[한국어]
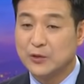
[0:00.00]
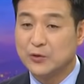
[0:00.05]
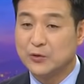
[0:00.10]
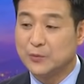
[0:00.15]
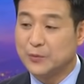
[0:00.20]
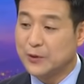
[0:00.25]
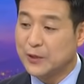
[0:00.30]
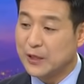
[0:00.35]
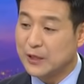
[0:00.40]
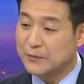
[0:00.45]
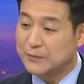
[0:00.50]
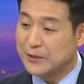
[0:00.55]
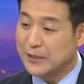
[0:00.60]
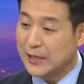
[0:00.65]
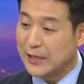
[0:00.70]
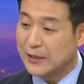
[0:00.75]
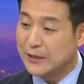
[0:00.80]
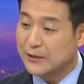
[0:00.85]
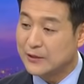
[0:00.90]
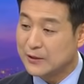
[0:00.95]
후보나 아니면
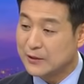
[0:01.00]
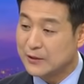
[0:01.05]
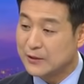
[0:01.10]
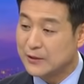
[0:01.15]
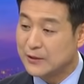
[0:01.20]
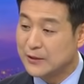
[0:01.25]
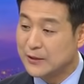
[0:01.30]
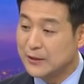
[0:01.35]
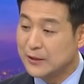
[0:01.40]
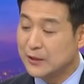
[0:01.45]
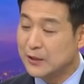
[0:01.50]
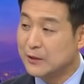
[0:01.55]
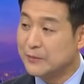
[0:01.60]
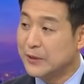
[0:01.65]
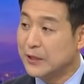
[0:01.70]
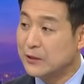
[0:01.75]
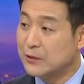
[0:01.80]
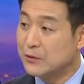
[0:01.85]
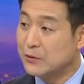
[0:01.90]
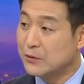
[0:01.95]
당에서
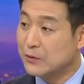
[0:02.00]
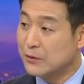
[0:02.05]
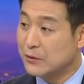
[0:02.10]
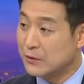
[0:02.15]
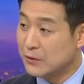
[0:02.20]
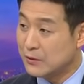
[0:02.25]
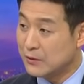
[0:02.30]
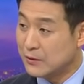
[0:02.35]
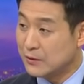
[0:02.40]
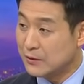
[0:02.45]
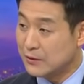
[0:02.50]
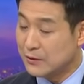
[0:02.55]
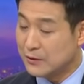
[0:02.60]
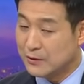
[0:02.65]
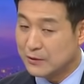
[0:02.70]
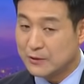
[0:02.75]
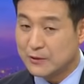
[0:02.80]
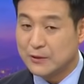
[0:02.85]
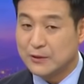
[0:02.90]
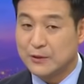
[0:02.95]

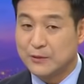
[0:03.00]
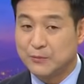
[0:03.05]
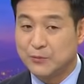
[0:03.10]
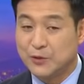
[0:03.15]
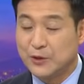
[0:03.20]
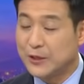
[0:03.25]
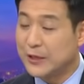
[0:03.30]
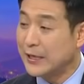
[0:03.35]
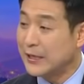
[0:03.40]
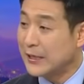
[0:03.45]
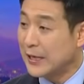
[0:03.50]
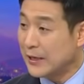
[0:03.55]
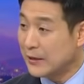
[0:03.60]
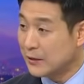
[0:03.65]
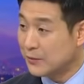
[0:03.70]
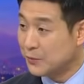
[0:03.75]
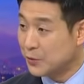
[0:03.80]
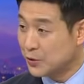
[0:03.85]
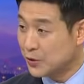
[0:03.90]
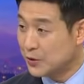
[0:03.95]
일방적으로 물러나게
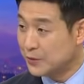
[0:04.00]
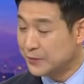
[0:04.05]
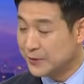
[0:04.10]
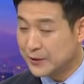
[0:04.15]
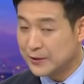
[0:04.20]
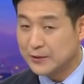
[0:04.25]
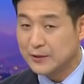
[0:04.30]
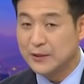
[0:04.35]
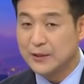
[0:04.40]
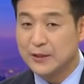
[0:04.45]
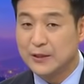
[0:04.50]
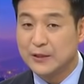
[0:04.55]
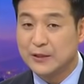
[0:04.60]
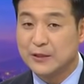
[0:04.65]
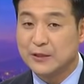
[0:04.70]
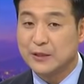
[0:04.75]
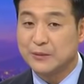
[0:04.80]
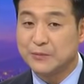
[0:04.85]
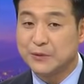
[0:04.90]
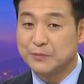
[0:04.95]
하는 모습은 20,
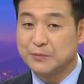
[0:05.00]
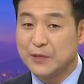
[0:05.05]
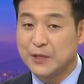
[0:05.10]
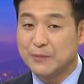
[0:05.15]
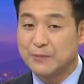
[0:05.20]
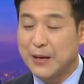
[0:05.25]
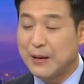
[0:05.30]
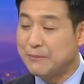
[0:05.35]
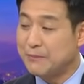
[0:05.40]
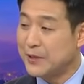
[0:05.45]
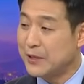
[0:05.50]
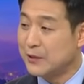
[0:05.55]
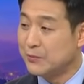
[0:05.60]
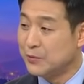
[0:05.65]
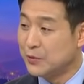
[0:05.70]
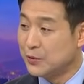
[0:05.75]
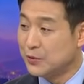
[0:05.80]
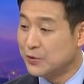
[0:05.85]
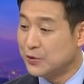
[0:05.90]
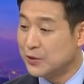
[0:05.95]
30대의 반발을
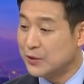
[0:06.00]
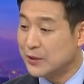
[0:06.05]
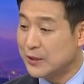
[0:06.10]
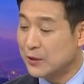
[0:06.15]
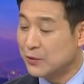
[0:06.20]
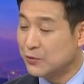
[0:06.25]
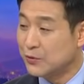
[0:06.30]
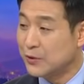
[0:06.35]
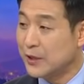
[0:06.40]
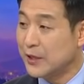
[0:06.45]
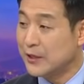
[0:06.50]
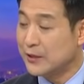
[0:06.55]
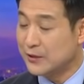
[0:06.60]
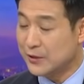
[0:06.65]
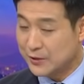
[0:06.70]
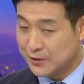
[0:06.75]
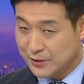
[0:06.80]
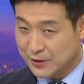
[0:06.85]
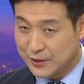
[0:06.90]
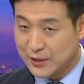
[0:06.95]
불러올 수 있다는 우려가
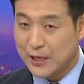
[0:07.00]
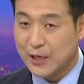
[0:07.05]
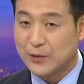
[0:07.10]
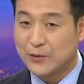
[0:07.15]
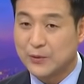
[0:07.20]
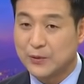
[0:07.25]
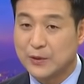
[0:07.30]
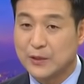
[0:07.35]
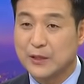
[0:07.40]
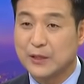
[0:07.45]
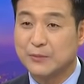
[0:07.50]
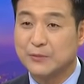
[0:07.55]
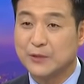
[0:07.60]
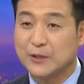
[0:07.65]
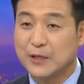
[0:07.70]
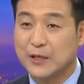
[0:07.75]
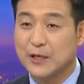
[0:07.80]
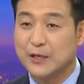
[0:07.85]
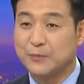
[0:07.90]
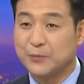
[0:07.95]
있었던 것 같고 그러다
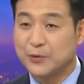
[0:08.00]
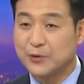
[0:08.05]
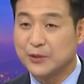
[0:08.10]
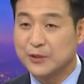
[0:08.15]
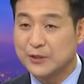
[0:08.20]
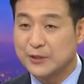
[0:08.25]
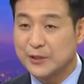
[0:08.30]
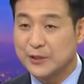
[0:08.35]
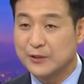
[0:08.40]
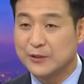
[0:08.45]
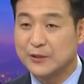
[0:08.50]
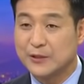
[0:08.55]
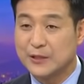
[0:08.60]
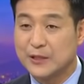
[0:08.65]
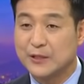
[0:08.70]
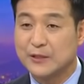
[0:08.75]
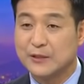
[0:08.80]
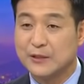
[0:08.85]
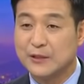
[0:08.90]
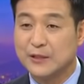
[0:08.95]
보니까 본인을
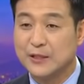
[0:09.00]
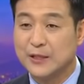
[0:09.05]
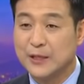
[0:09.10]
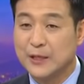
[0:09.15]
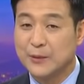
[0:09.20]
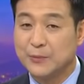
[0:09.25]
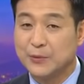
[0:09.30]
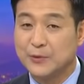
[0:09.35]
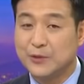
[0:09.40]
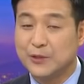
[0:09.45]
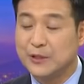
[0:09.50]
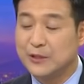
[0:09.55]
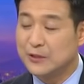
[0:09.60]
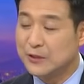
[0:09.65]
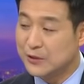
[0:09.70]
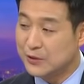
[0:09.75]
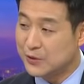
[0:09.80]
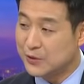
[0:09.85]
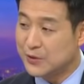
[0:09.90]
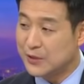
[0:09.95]
설득해서 본인이
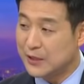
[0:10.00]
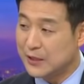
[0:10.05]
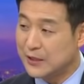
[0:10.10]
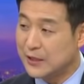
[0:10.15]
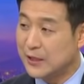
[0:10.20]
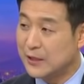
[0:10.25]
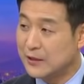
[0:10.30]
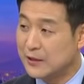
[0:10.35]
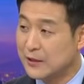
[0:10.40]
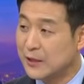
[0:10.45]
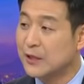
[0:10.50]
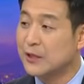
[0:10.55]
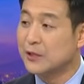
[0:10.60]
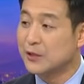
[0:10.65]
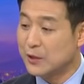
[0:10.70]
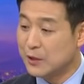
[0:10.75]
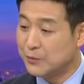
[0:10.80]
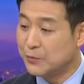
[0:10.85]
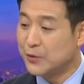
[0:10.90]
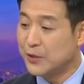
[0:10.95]
스스로 사퇴하는
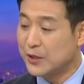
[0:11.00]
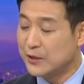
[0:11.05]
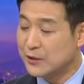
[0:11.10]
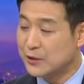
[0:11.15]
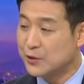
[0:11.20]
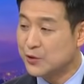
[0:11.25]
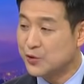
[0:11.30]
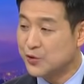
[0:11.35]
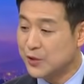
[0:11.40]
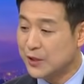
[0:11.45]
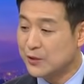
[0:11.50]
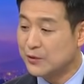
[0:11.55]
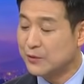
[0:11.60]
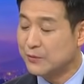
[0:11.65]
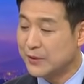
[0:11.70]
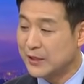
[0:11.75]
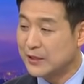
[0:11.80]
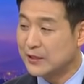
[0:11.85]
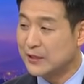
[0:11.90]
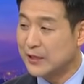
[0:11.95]
그런 모양새를 취하도록
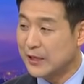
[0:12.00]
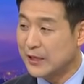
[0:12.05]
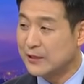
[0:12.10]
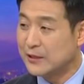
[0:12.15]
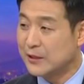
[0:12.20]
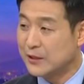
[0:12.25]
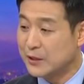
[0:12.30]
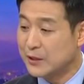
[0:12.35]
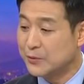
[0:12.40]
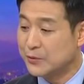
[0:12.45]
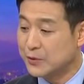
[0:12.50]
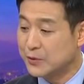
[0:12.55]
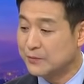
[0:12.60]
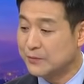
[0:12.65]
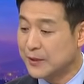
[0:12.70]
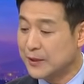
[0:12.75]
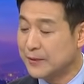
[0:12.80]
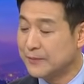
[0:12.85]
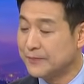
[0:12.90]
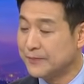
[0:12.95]
만든 게 아닌가 이렇게
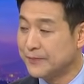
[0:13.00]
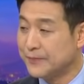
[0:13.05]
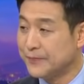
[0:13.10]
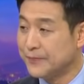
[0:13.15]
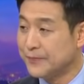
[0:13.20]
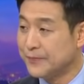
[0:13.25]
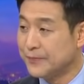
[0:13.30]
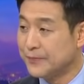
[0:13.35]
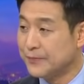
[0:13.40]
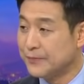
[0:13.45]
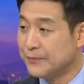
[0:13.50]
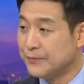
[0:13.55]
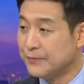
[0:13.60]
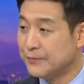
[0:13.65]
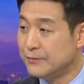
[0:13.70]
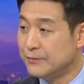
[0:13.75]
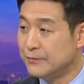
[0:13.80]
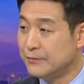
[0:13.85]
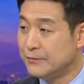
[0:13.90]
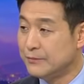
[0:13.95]
보여집니다. 예.
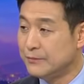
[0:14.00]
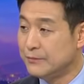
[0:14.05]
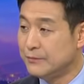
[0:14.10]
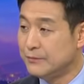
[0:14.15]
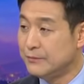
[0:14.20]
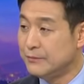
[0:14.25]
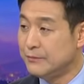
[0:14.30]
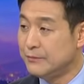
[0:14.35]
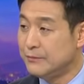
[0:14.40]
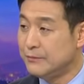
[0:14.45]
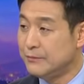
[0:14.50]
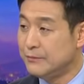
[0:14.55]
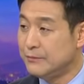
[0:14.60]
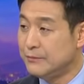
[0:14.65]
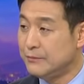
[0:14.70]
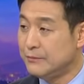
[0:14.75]
근데